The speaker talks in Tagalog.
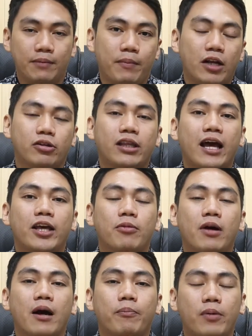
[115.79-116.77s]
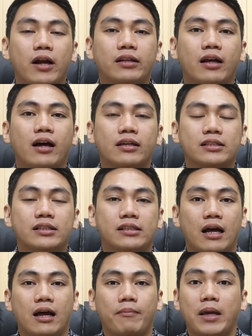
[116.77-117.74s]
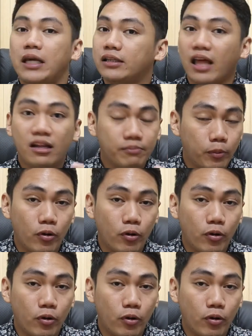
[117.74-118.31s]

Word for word: Meron tayo mga products na may 10